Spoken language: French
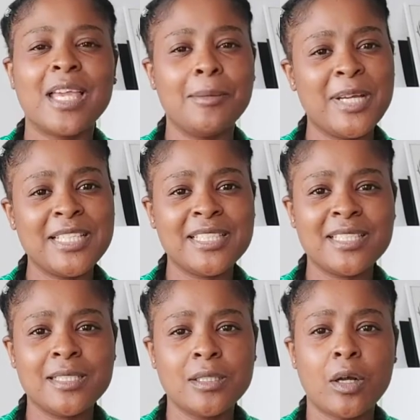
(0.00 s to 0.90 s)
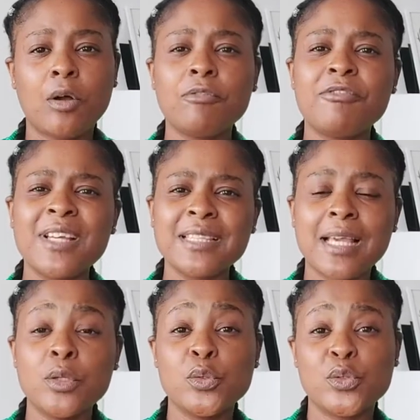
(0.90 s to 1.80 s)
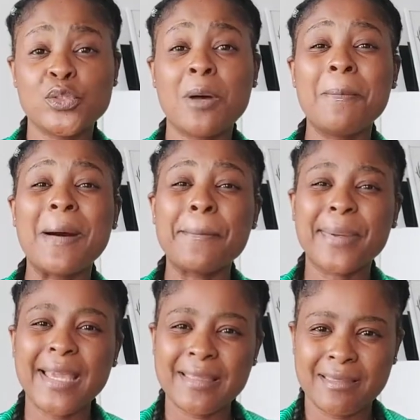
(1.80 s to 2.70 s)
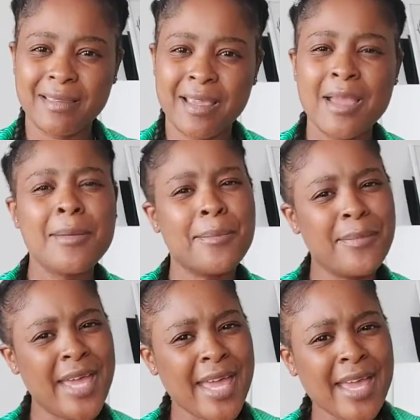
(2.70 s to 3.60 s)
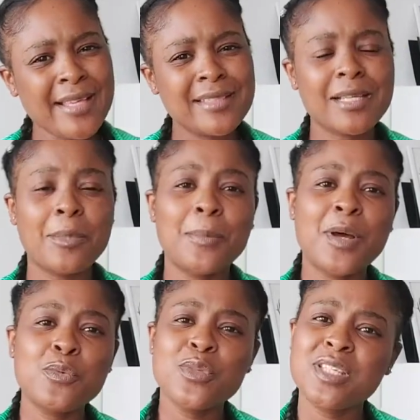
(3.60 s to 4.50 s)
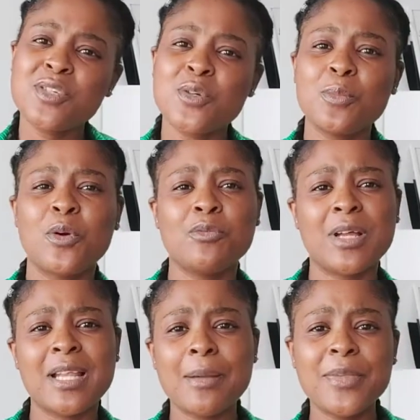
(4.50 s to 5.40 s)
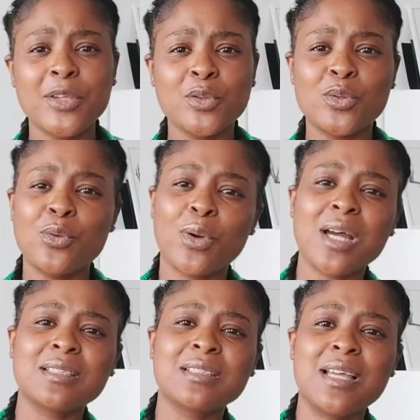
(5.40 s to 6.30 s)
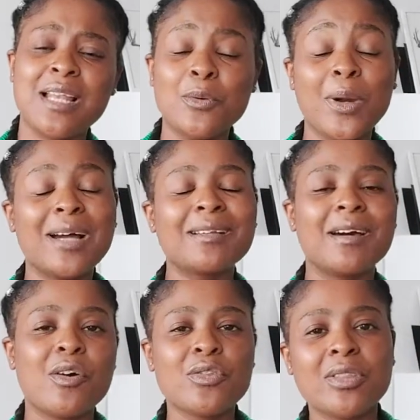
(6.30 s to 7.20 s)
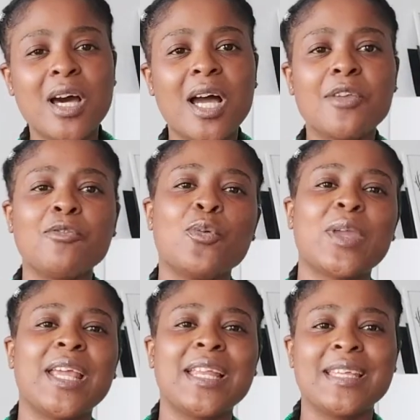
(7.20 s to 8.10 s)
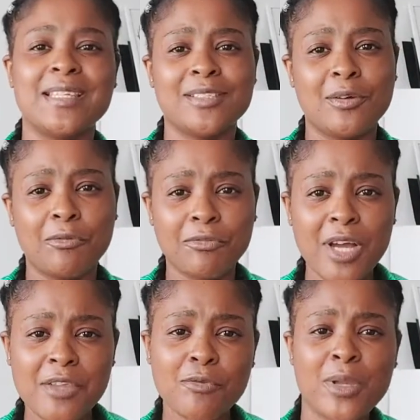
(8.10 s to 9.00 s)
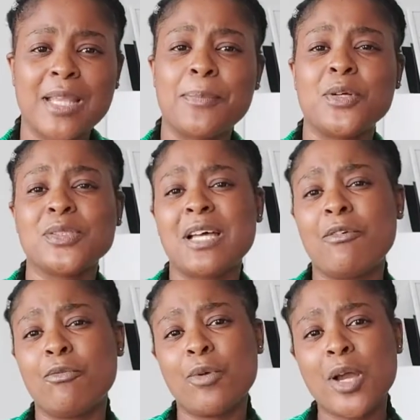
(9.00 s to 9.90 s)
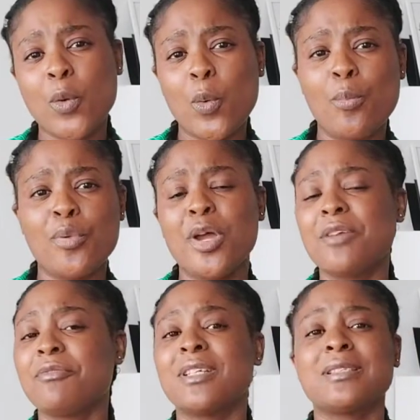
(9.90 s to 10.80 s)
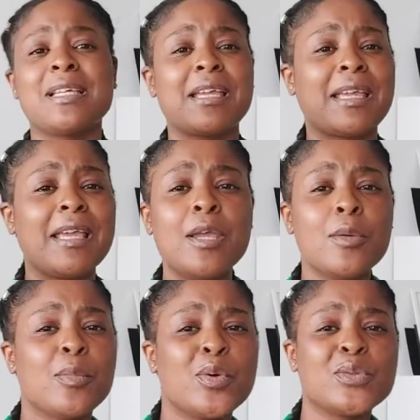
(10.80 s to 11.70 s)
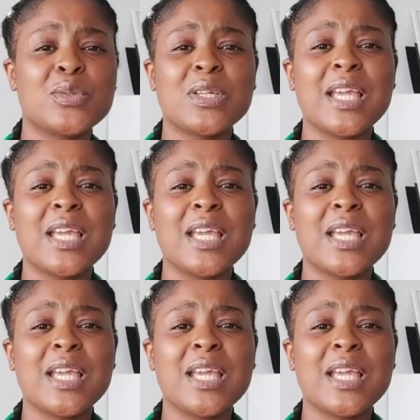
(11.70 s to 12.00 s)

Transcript: Elle m'a dit, en fait, elle ne se sent pas prête mais sa maman lui dit que bon voilà, bientôt elle aura 30 ans, il faut qu'elle ait des enfants, il faut qu'elle pense à avoir un copain, il faut qu'elle pense,